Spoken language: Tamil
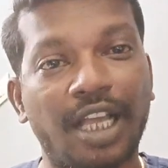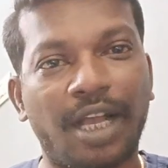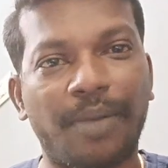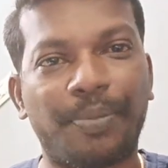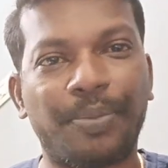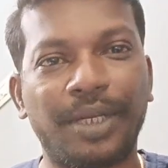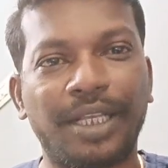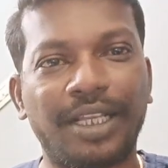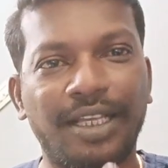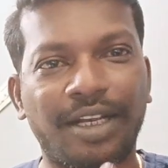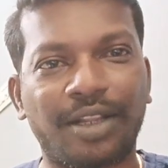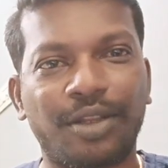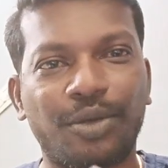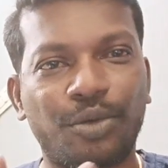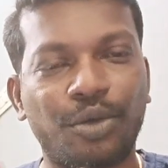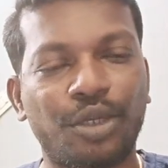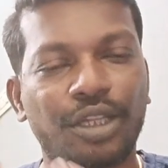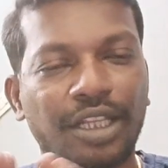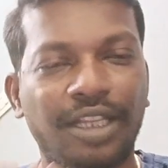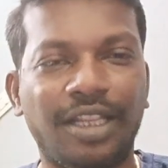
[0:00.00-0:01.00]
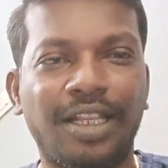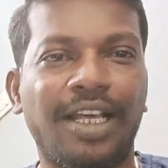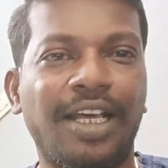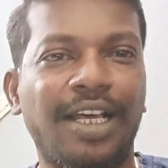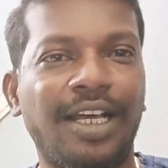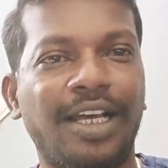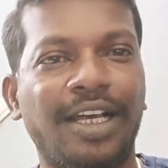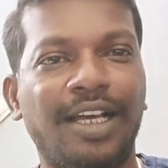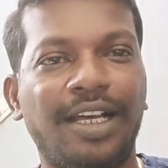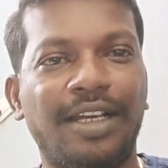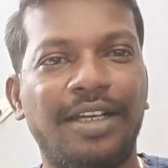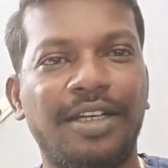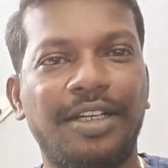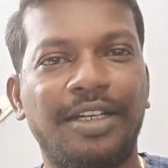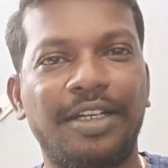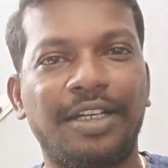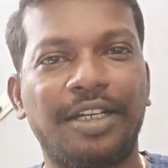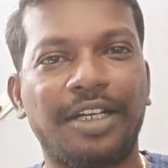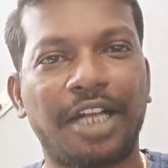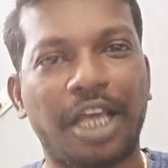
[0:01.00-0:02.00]
அப்படிங்கிறது குறித்து தான்
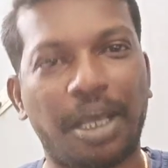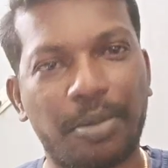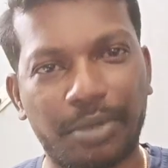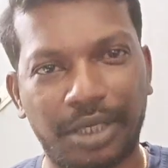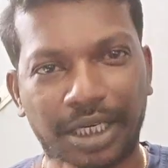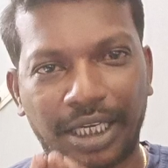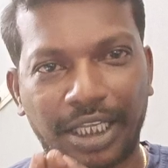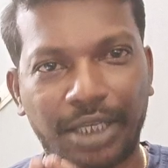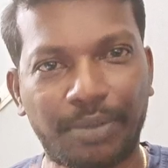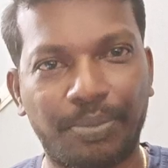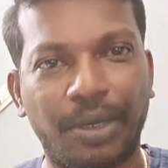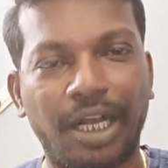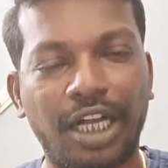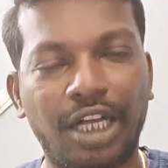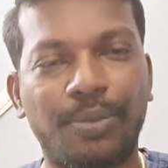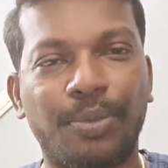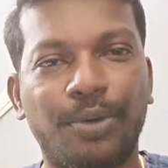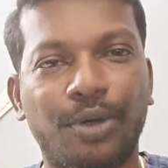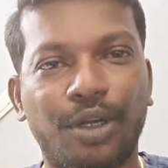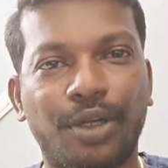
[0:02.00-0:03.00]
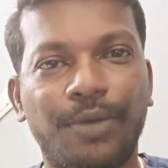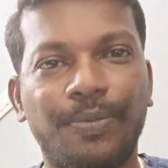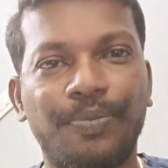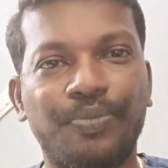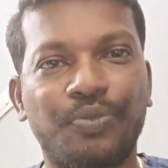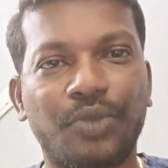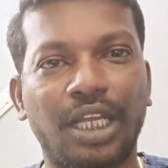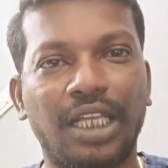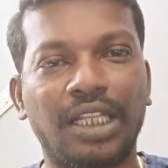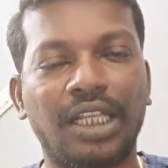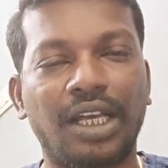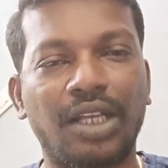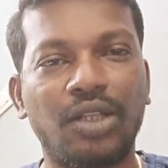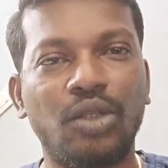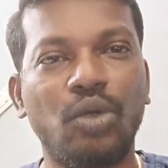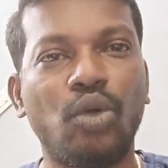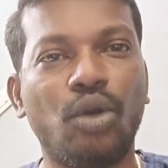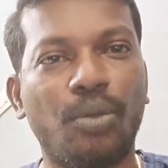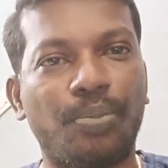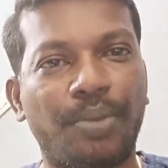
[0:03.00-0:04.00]
நாம் இன்றைக்கி பார்க்க போகிறோம்
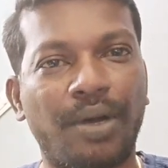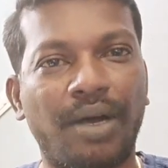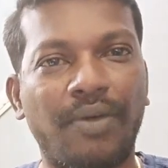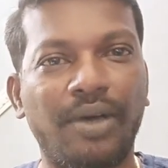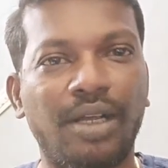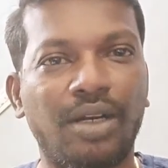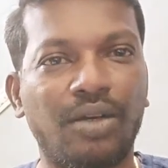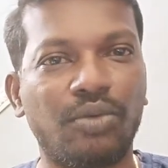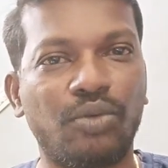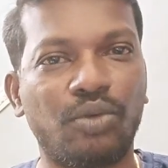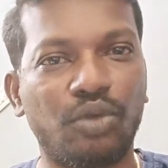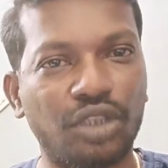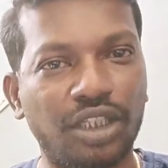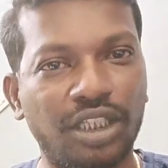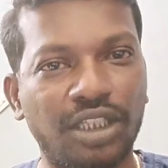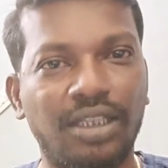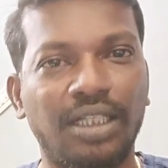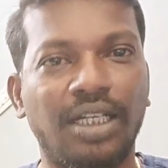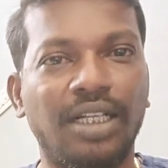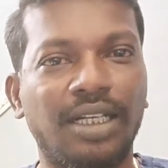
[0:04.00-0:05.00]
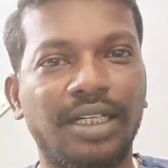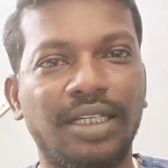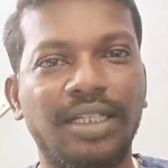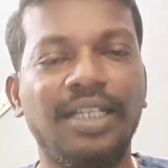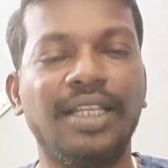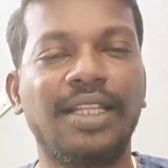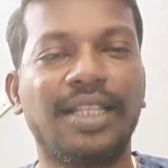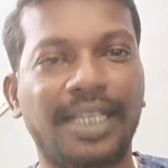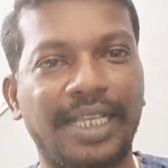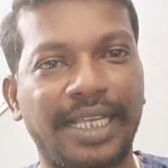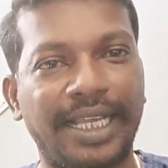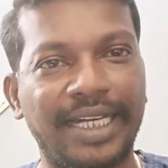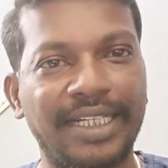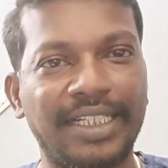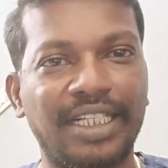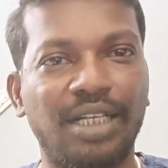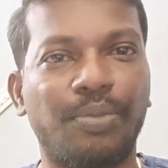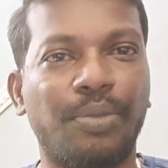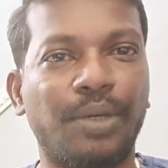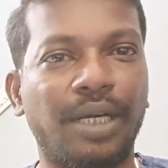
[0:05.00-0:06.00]
அதாவது ஒரு பவர் ஊர்ஜிதத்தில் இருக்குது அதை
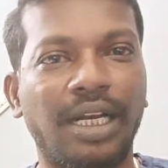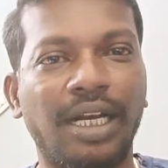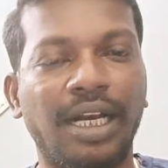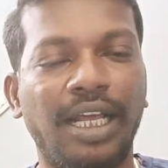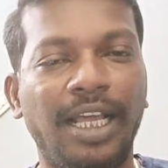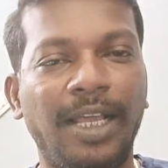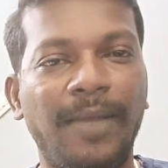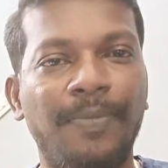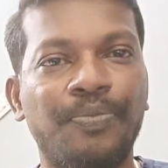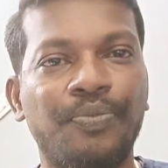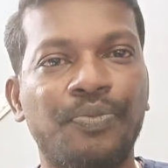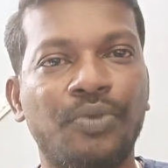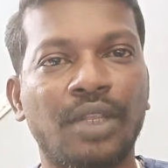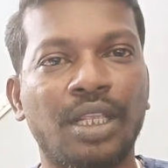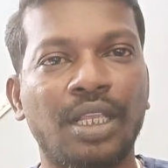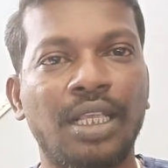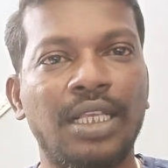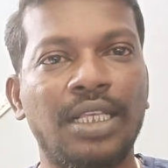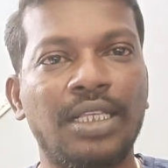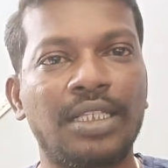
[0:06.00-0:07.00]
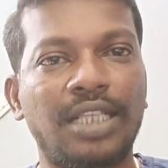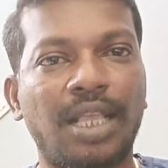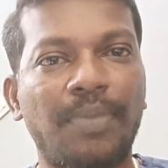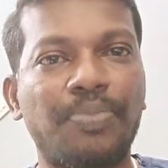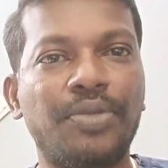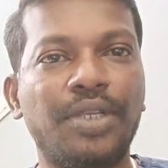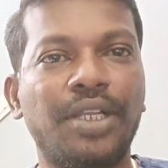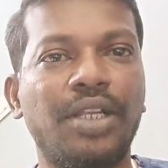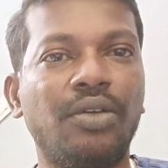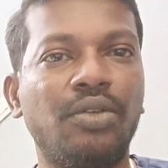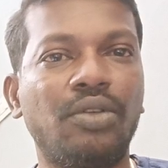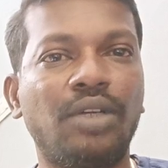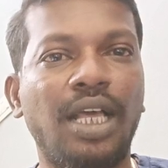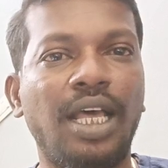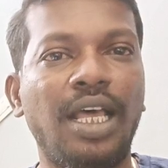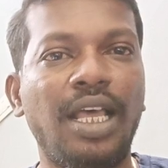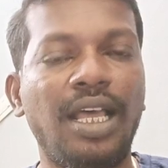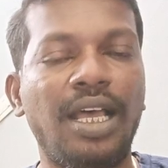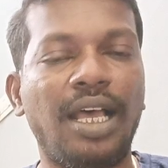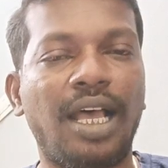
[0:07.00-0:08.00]
கேன்சல் பண்ணலை
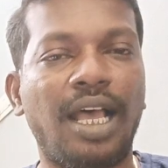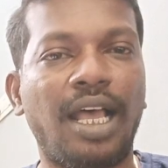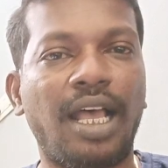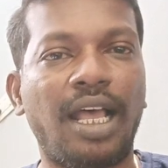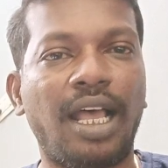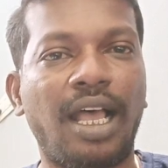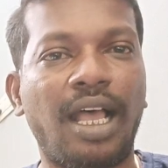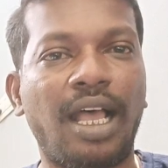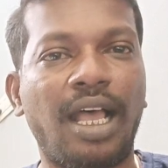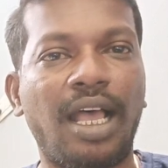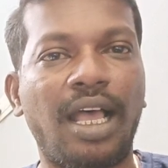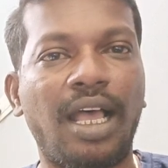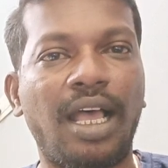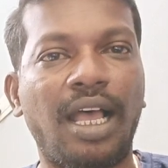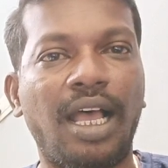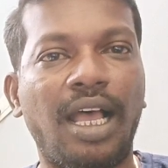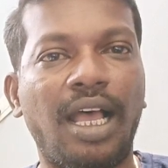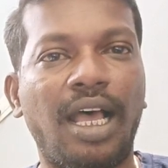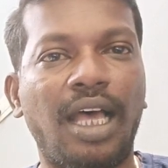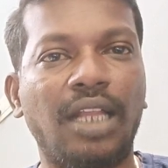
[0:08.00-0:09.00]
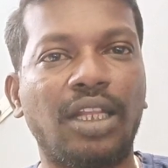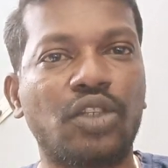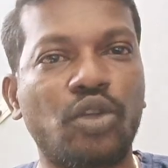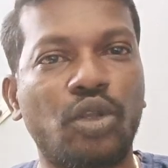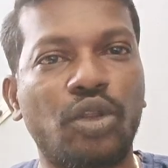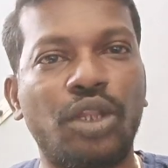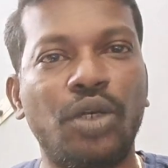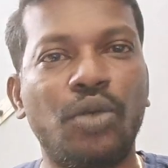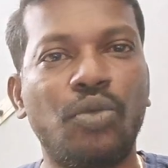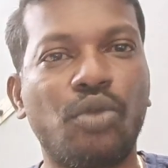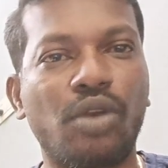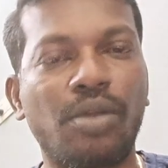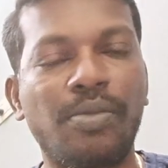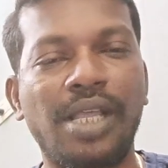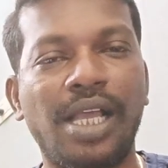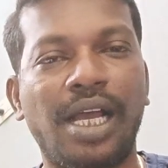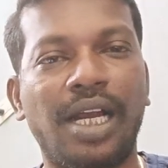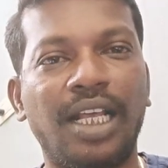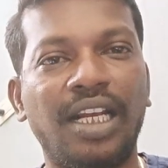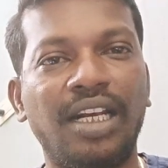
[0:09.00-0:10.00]
சப்சிக்வெண்ட்டாக அந்த சொத்தின்
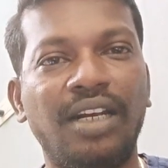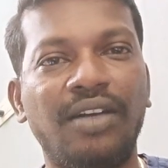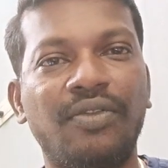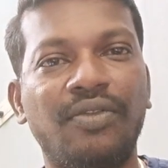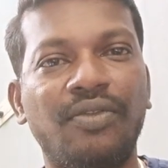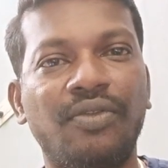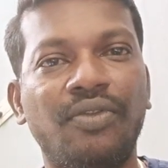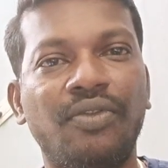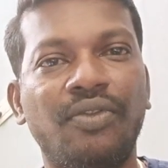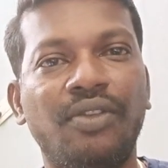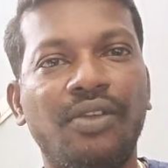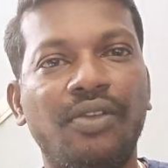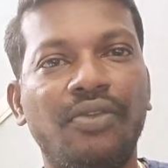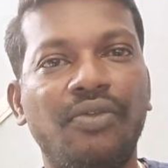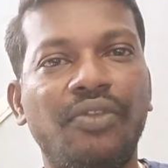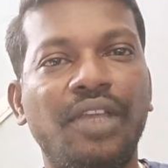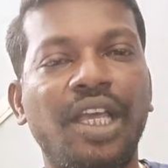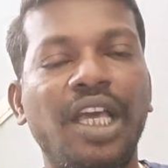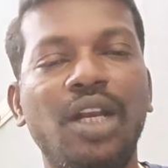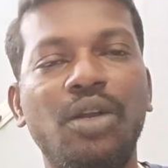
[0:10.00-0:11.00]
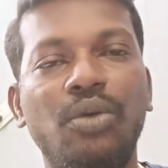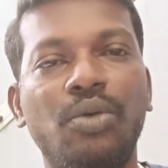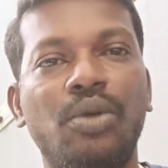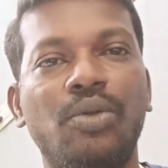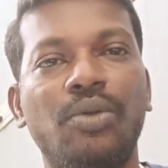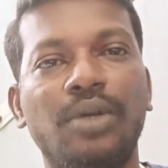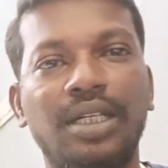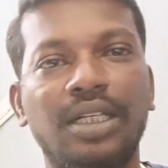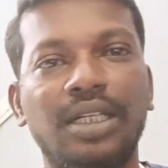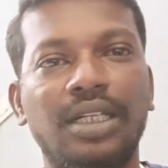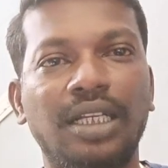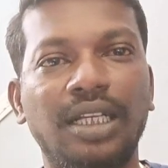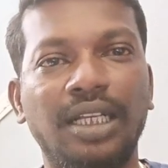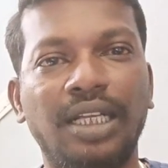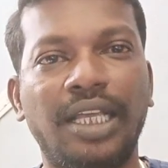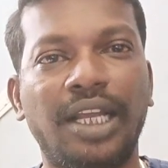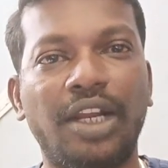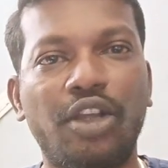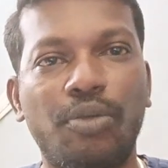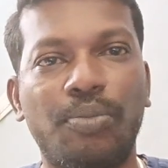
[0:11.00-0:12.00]
உரிமையாளர் வேறு ஒருவருக்கு
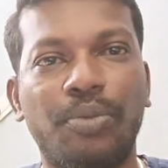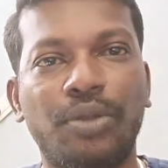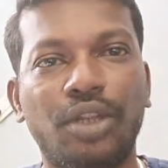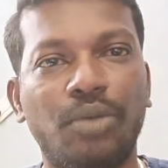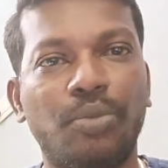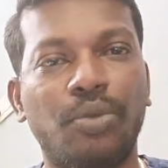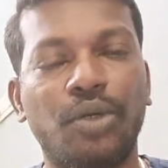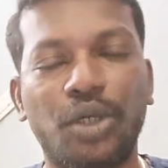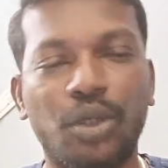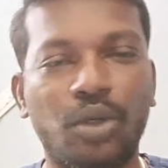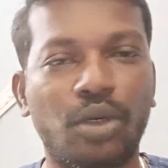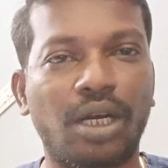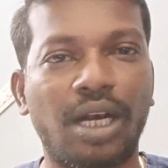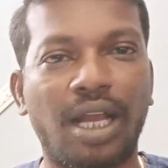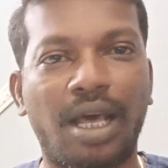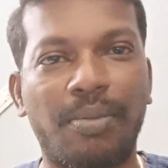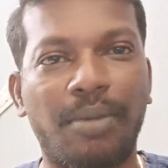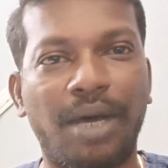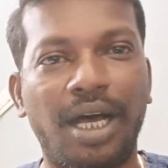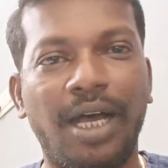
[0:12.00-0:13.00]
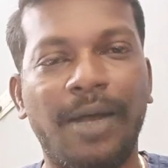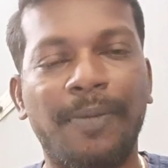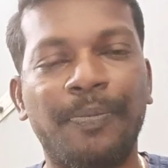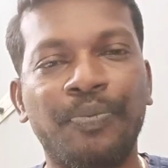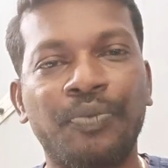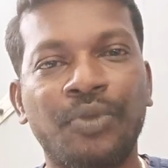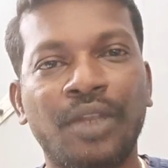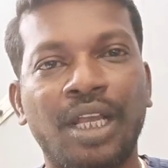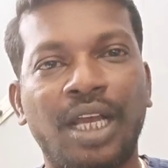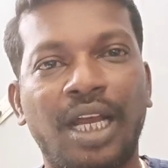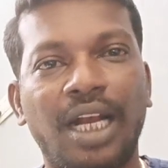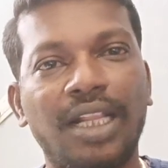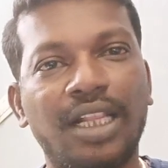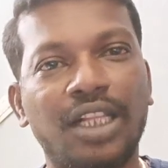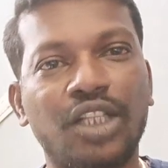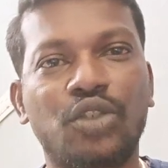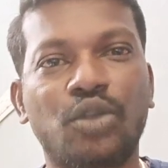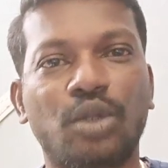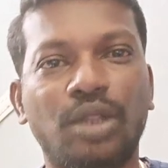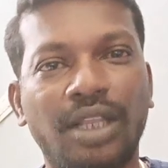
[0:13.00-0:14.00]
கிரை ஒப்பந்தம் போட்டு கொடுக்கலாமா அல்லது
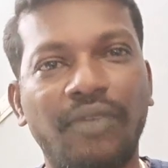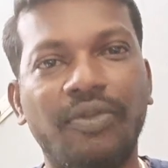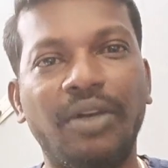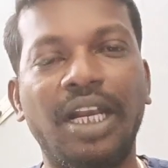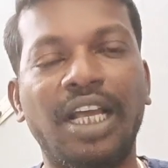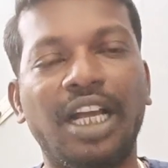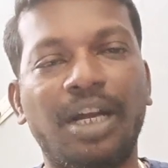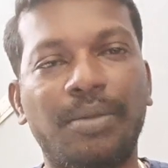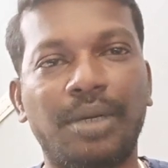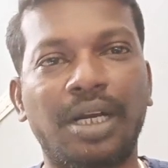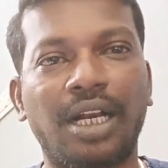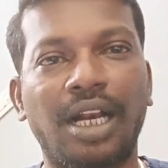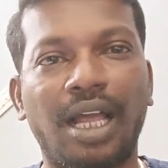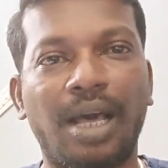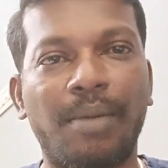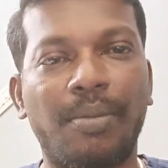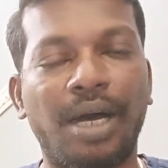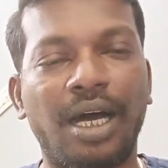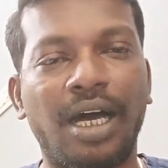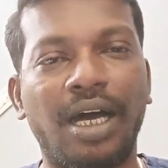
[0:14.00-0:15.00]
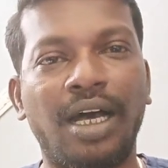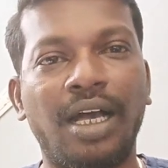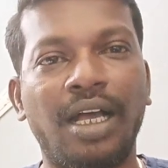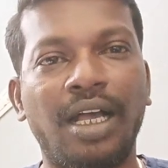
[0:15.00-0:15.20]
அந்த சொத்தை வில்லங்கம் பண்ணலாமா